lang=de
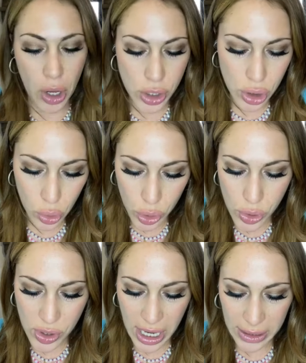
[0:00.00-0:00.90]
aus der
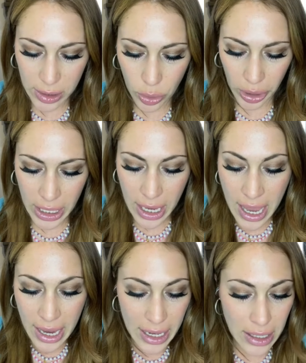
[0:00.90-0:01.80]
Luxuskategorie
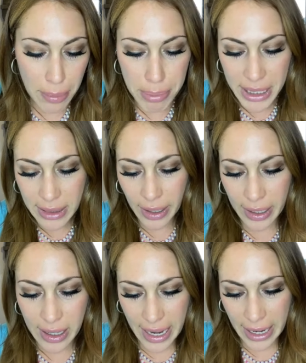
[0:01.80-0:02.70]
in
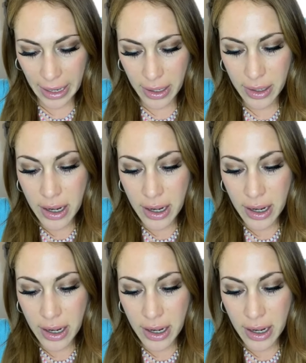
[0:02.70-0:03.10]
mittleren Längen.